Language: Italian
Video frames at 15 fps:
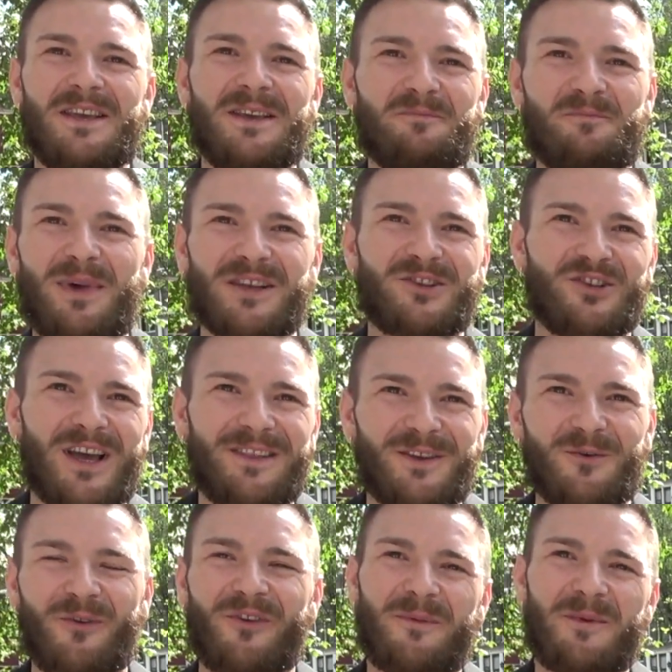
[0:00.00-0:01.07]

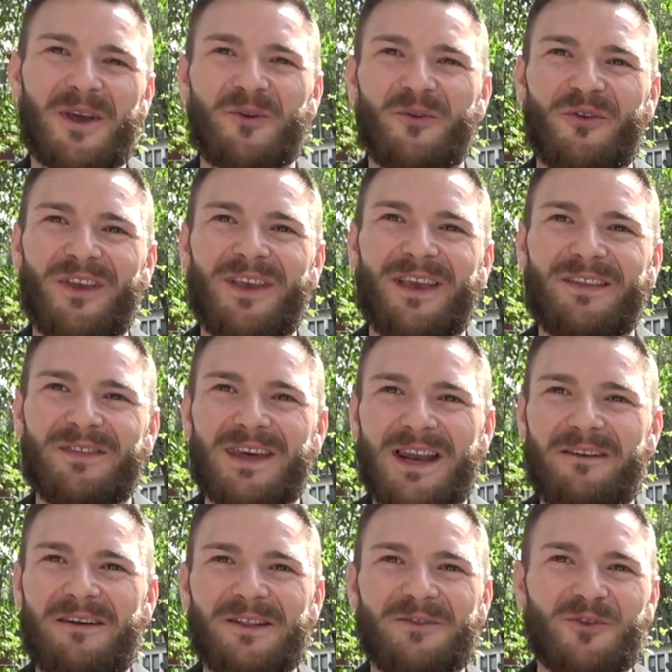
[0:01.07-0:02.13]
impacciate, non sapevano se
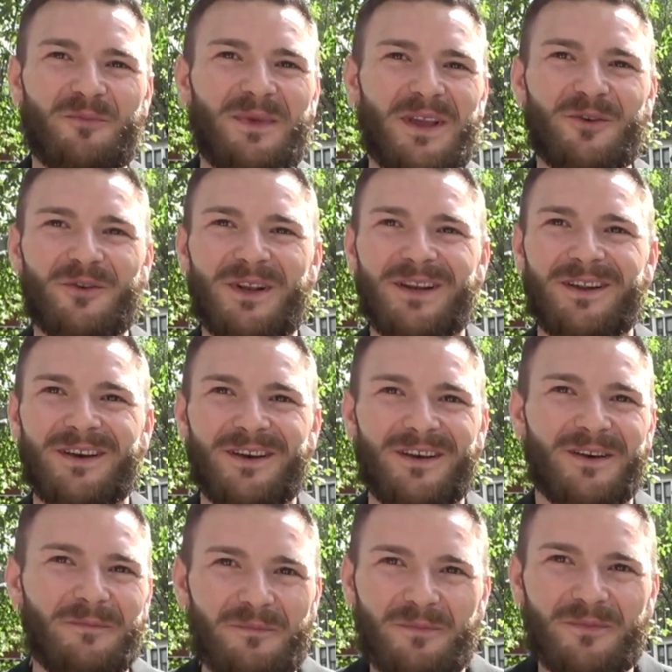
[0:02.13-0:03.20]
andare avanti o meno
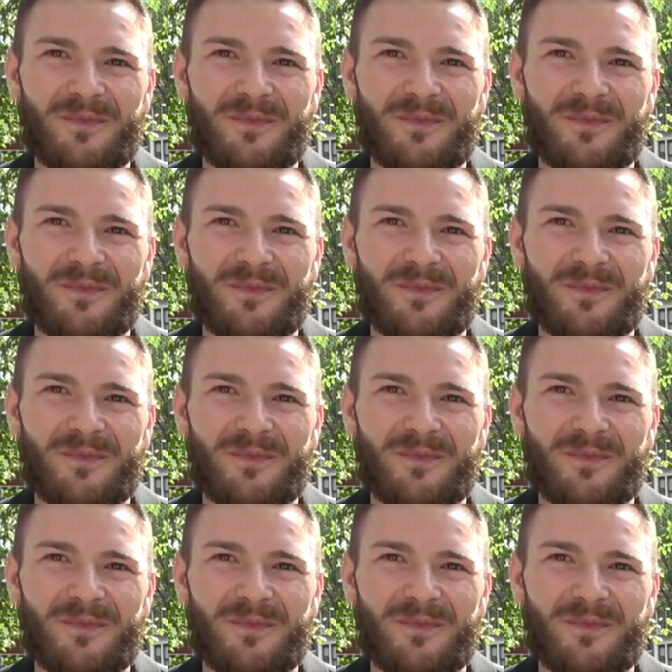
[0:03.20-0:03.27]
nel,